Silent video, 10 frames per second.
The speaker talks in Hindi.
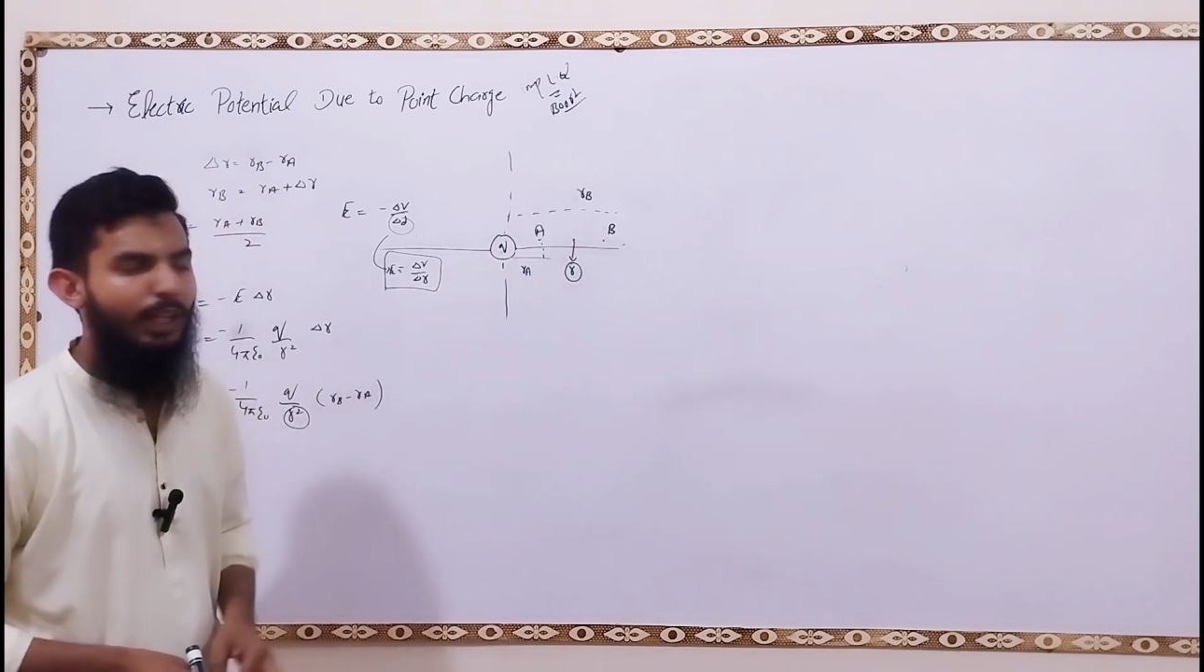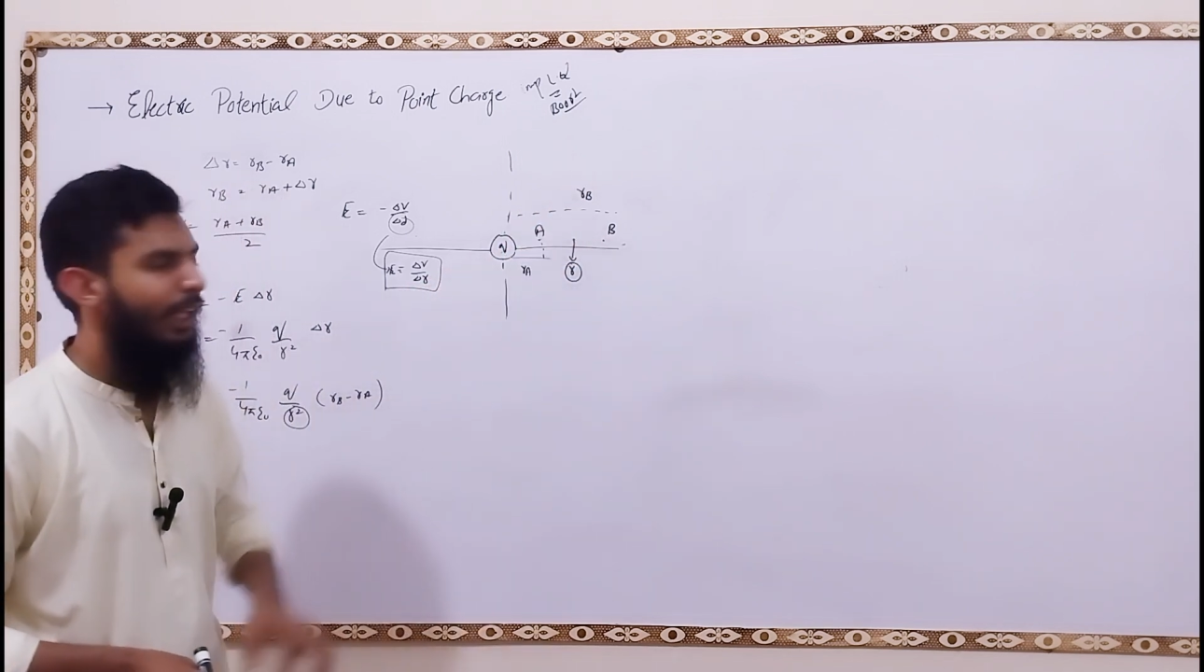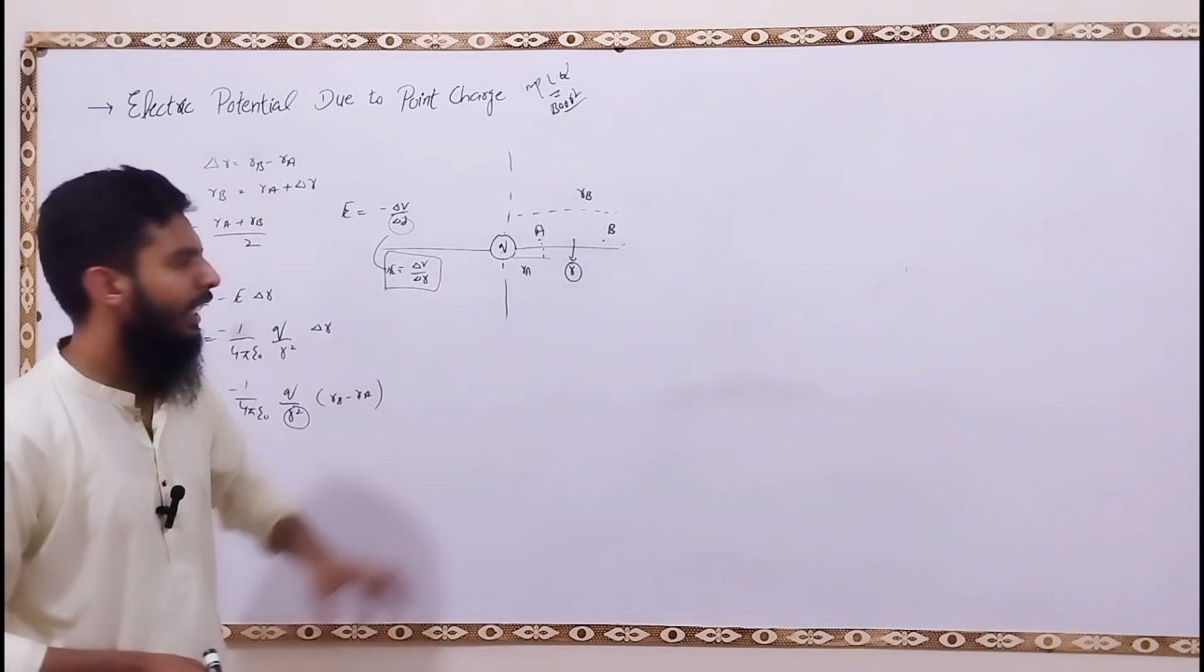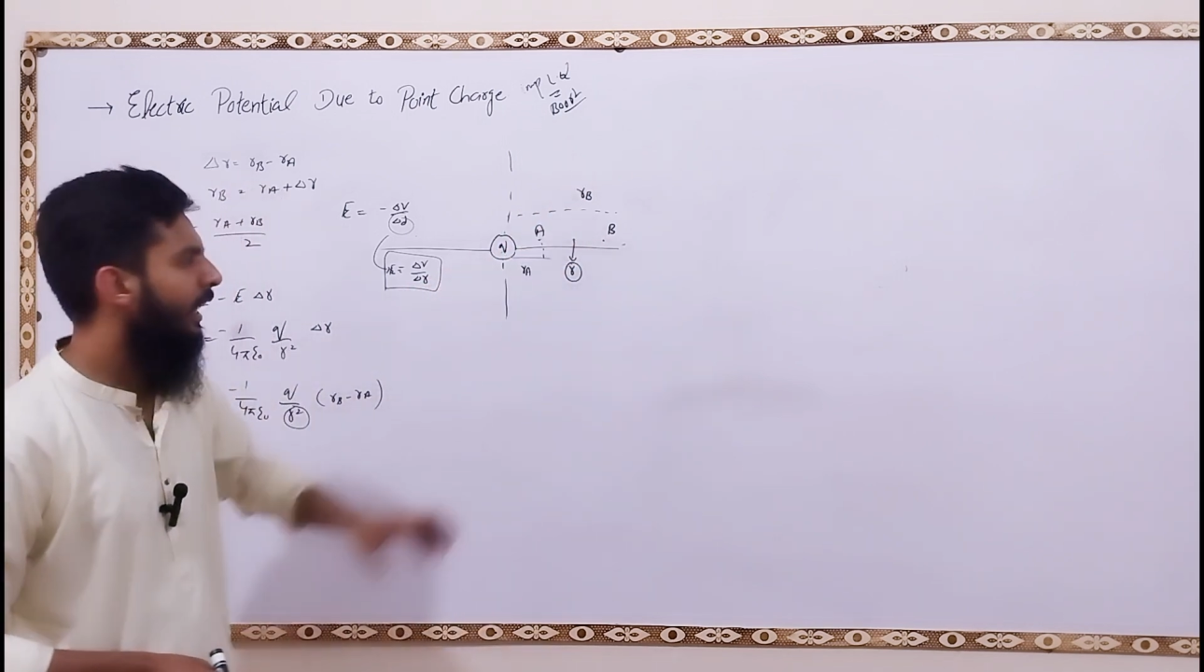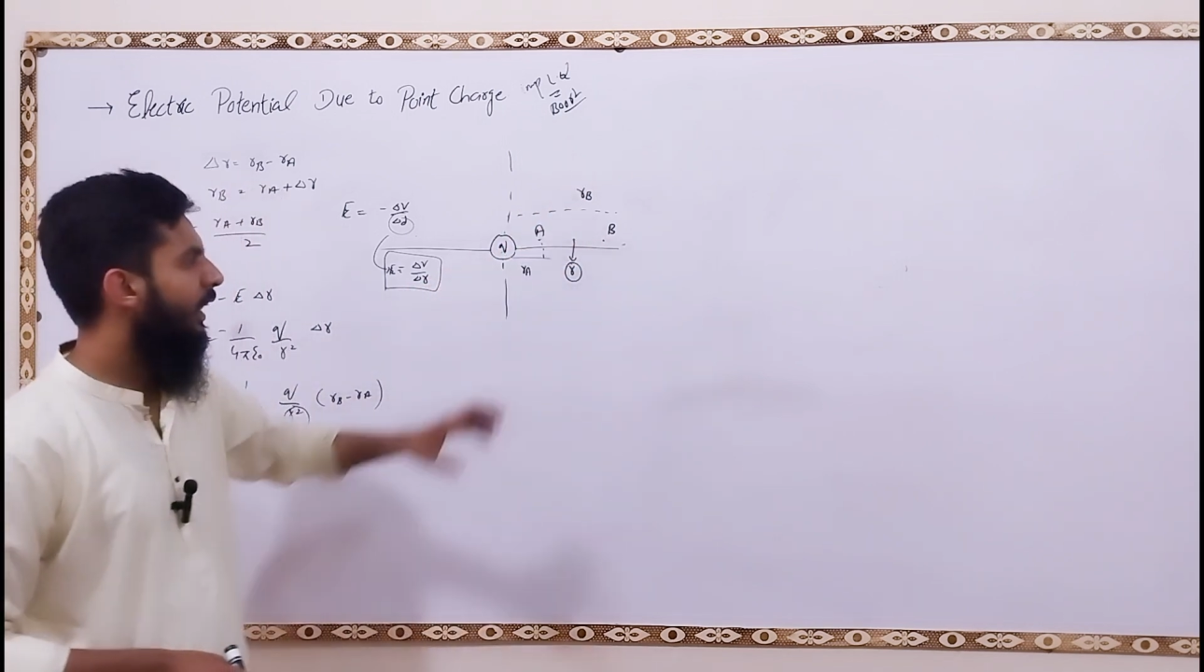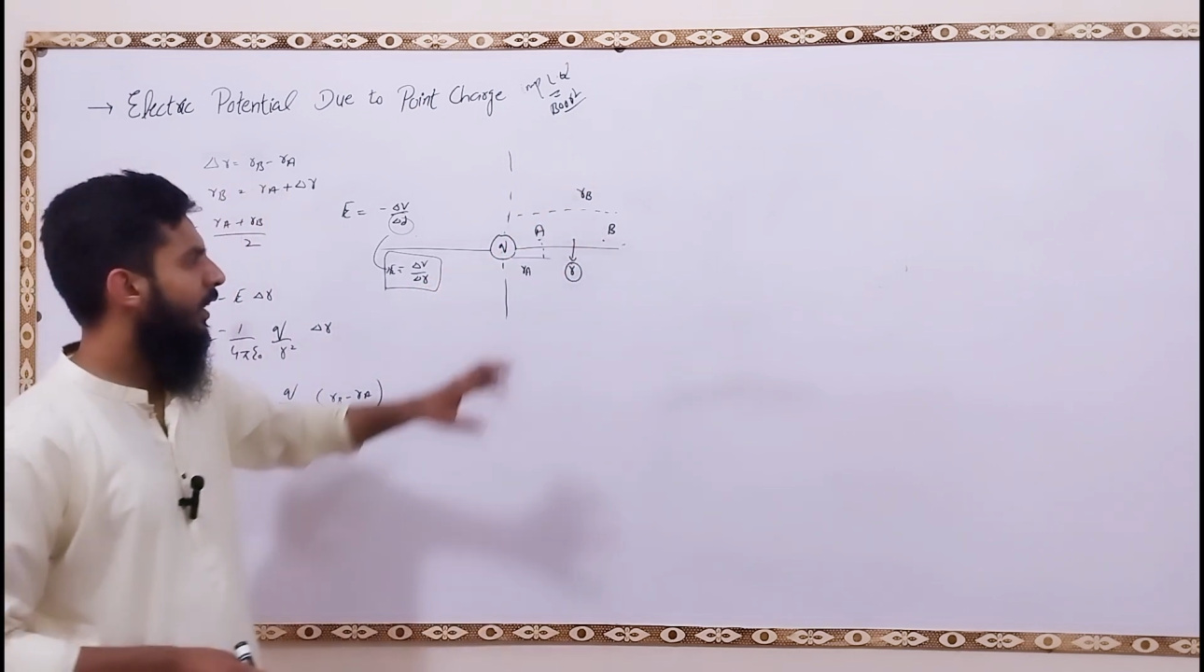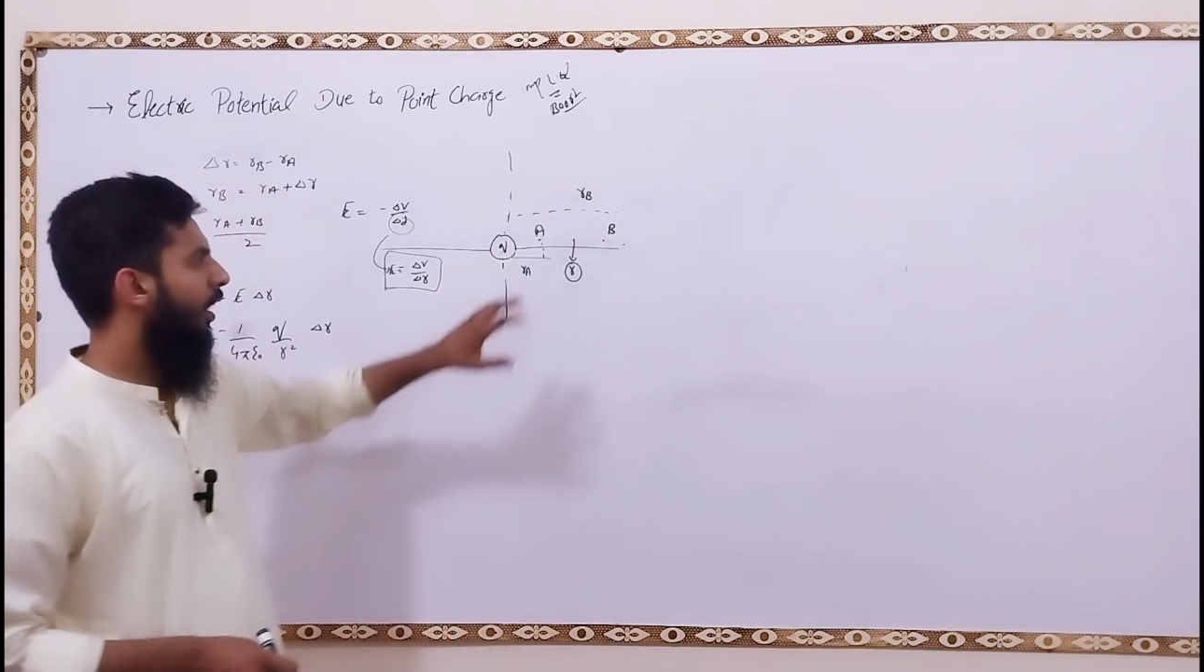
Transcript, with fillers: लेकिन